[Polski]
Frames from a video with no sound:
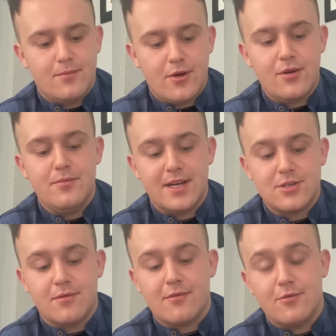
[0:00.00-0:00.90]
mogą
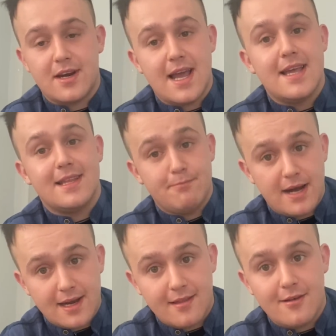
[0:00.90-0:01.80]
naszą skórę
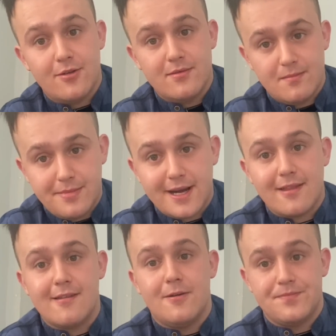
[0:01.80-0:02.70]
bardzo,
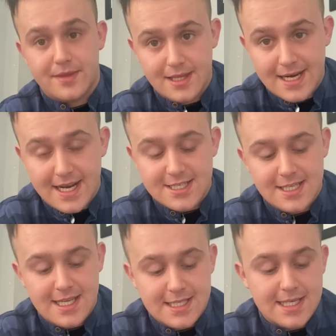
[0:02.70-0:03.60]
bardzo
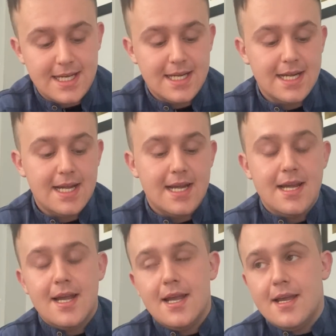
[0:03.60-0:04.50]
drażnić.
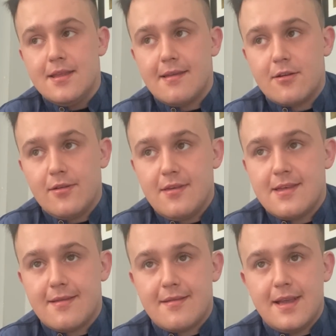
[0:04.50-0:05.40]
Nie zgodzę
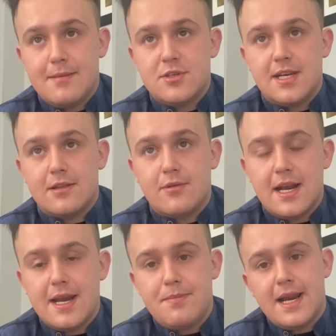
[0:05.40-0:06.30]
się z tym, że
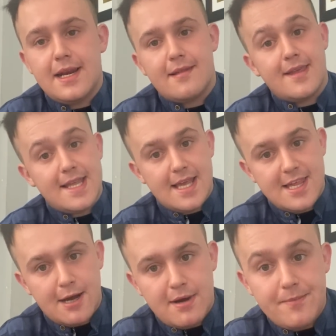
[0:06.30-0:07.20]
naturalna pielęgnacja nie
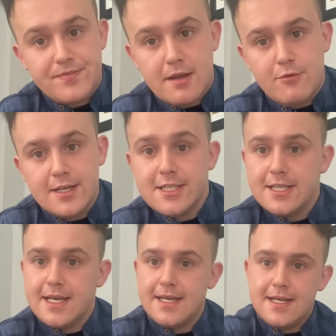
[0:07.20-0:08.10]
działa.
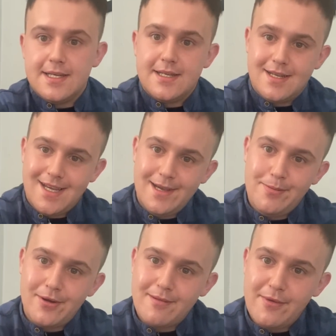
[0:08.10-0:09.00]
Właśnie e,
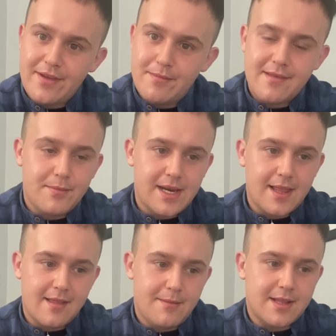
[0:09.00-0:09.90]
porozmawiamy sobie na
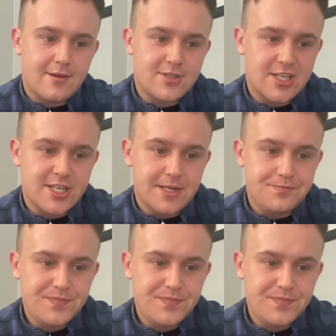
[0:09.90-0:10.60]
ten temat troszeczkę.